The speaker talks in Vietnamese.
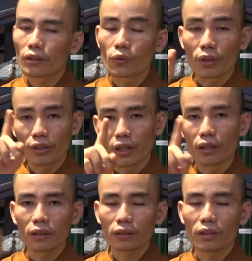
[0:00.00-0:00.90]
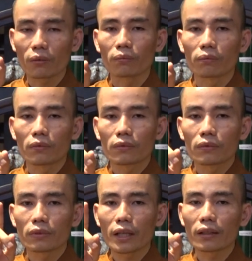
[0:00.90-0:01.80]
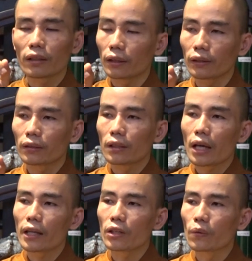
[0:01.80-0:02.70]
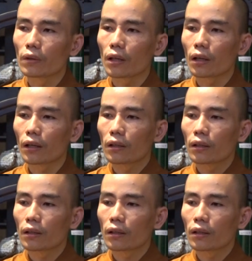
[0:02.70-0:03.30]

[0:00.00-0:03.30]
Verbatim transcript: dù là vợ chồng, danh lợi, hay dù là